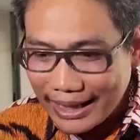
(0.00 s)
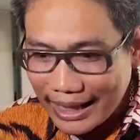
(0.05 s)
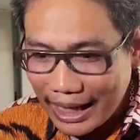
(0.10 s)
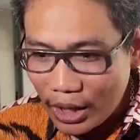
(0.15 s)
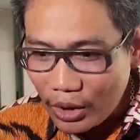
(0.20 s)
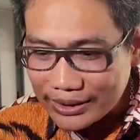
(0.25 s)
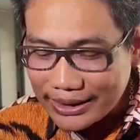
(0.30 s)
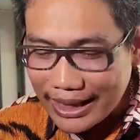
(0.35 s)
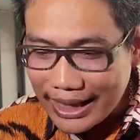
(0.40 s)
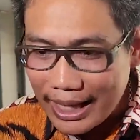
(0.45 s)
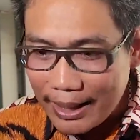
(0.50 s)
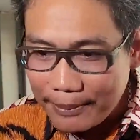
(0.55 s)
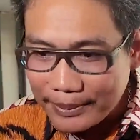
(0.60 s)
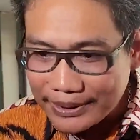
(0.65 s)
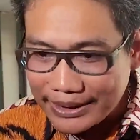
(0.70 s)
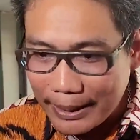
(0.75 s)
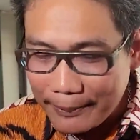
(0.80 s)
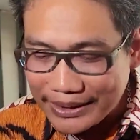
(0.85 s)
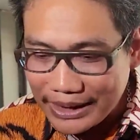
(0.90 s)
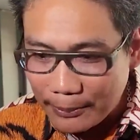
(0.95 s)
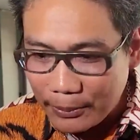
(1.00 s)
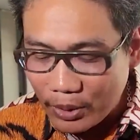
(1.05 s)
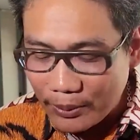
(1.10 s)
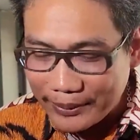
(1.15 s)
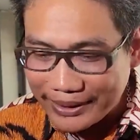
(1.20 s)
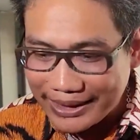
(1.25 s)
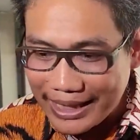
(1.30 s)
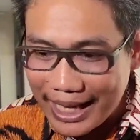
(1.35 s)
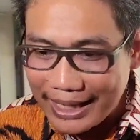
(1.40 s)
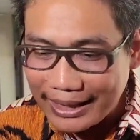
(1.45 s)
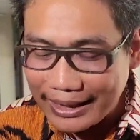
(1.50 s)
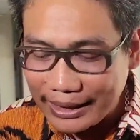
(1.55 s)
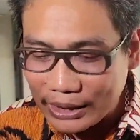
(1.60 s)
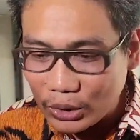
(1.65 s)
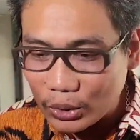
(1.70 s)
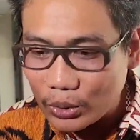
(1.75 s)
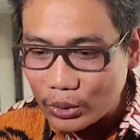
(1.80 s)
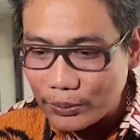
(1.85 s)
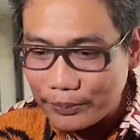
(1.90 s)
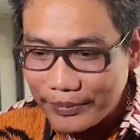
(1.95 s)
Kalau saya saya bisa berkomentar
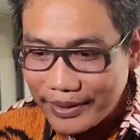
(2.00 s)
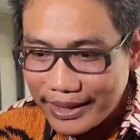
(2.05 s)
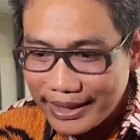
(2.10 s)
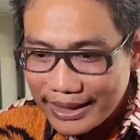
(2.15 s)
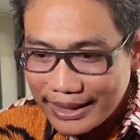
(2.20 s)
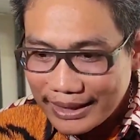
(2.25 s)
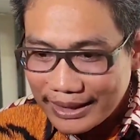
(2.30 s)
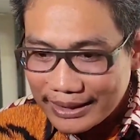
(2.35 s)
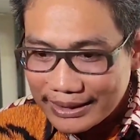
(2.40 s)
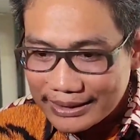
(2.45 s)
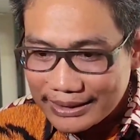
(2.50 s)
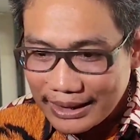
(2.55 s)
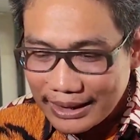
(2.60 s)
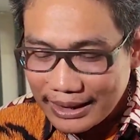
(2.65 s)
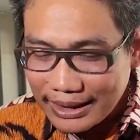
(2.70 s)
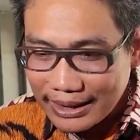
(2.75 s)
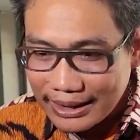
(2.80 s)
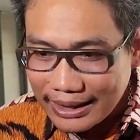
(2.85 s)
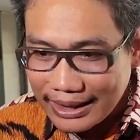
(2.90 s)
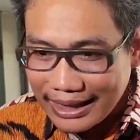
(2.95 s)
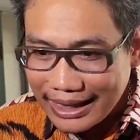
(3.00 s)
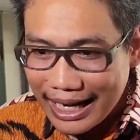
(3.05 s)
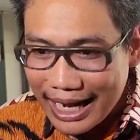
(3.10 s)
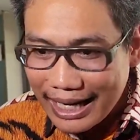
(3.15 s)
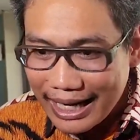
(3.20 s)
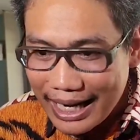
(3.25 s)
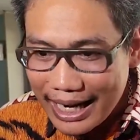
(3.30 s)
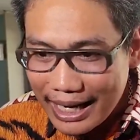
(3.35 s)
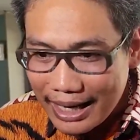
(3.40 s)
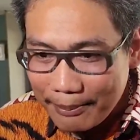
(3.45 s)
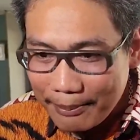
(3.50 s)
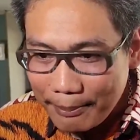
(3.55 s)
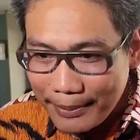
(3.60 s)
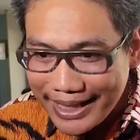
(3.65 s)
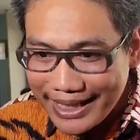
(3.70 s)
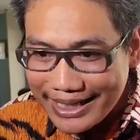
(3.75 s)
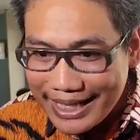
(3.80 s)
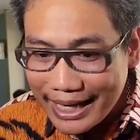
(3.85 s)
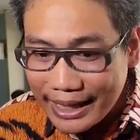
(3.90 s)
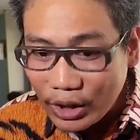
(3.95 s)
itu se, karena
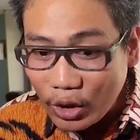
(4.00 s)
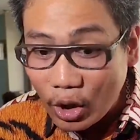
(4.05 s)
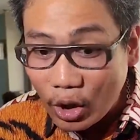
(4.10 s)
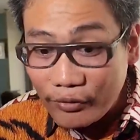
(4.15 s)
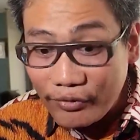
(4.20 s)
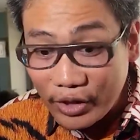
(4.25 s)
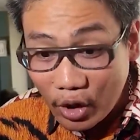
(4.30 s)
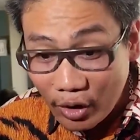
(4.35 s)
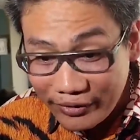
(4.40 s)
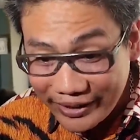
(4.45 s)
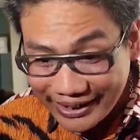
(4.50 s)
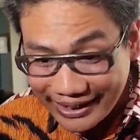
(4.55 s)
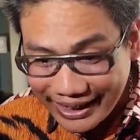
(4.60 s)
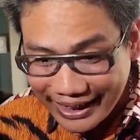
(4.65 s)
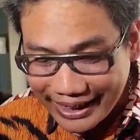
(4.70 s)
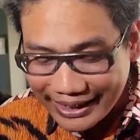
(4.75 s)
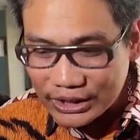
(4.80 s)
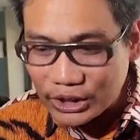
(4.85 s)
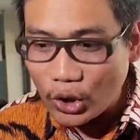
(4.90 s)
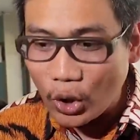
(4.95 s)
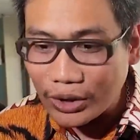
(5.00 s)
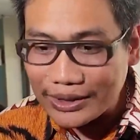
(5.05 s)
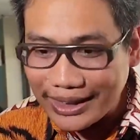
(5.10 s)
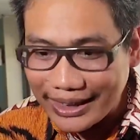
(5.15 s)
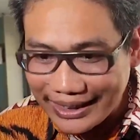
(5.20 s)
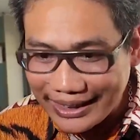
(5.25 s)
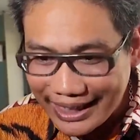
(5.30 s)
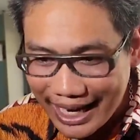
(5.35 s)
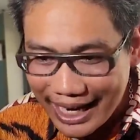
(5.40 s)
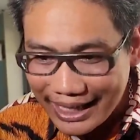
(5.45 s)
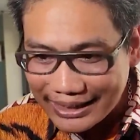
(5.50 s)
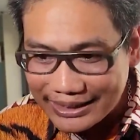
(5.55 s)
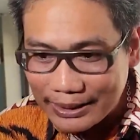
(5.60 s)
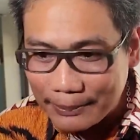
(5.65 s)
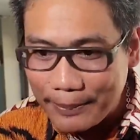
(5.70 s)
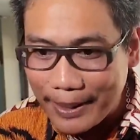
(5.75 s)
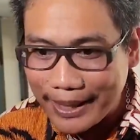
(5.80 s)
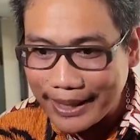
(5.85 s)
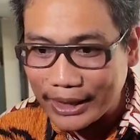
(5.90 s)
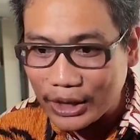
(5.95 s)
menghindari konflik of interest. Dokter Yan
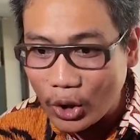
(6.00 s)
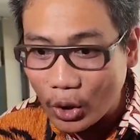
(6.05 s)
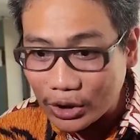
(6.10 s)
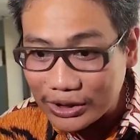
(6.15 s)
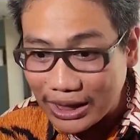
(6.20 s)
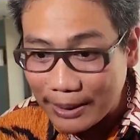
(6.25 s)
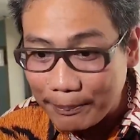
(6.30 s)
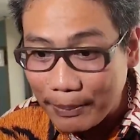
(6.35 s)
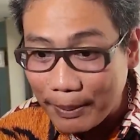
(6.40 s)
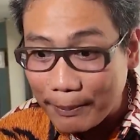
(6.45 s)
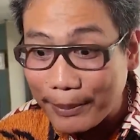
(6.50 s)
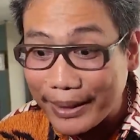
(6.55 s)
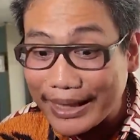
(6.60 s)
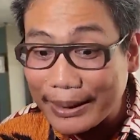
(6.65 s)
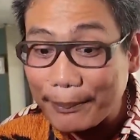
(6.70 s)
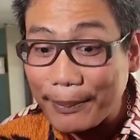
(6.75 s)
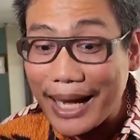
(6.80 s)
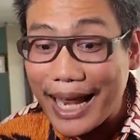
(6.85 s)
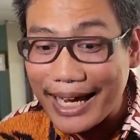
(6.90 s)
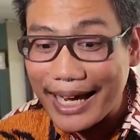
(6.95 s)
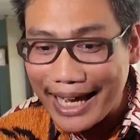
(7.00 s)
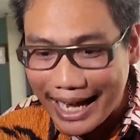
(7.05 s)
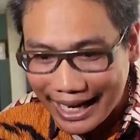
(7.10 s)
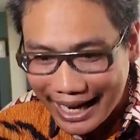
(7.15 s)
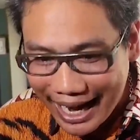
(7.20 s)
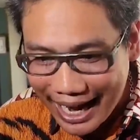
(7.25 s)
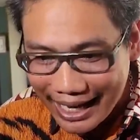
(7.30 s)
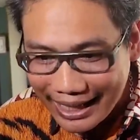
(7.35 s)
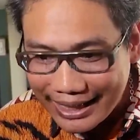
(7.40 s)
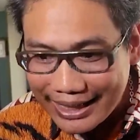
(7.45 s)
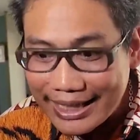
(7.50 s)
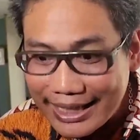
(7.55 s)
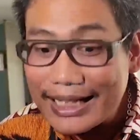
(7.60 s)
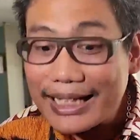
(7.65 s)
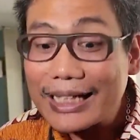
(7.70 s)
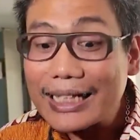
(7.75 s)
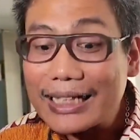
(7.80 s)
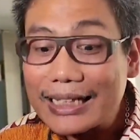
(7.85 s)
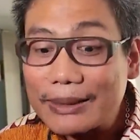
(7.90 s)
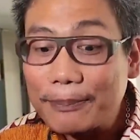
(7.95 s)
sebagai dokter pemberi pelayanan
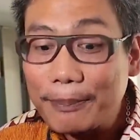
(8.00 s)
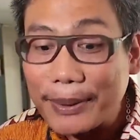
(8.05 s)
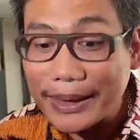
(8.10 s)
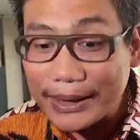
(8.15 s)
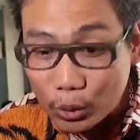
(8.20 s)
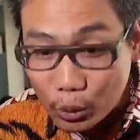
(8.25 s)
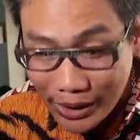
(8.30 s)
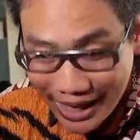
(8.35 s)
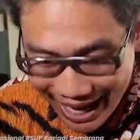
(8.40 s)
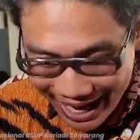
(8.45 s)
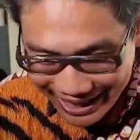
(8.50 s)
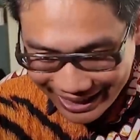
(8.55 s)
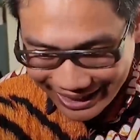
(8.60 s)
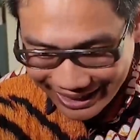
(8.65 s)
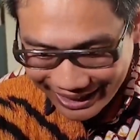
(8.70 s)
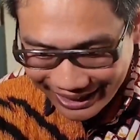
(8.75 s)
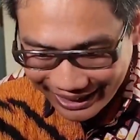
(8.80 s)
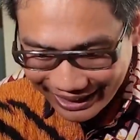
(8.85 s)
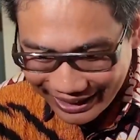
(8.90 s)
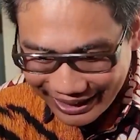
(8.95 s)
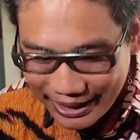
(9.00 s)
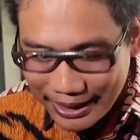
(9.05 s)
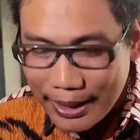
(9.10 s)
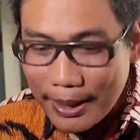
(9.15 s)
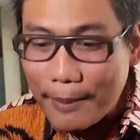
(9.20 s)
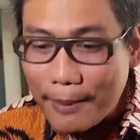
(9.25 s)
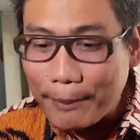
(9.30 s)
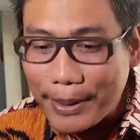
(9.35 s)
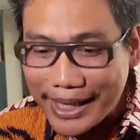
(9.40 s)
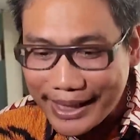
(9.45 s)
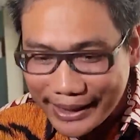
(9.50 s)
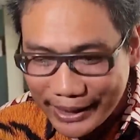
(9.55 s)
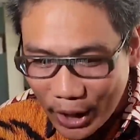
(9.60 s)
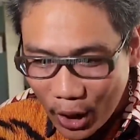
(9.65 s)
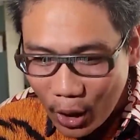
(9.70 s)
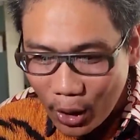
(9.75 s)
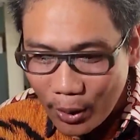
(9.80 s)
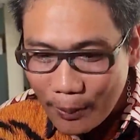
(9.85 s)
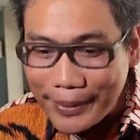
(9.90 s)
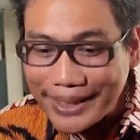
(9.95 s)
kebetulan
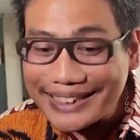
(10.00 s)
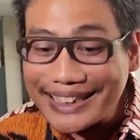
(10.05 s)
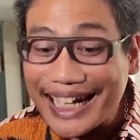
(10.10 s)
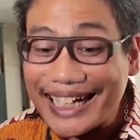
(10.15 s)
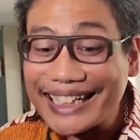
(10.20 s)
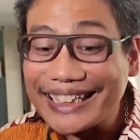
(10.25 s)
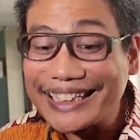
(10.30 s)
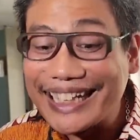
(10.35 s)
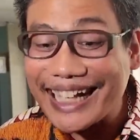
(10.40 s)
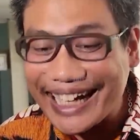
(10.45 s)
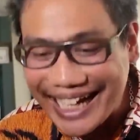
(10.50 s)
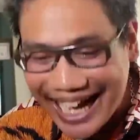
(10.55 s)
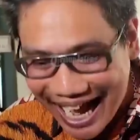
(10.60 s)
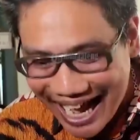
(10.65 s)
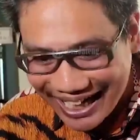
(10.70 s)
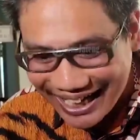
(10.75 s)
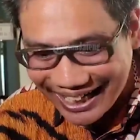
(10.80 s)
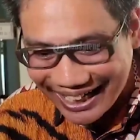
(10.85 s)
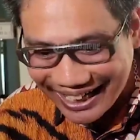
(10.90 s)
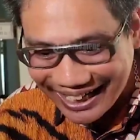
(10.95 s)
beliau menjadi dekan.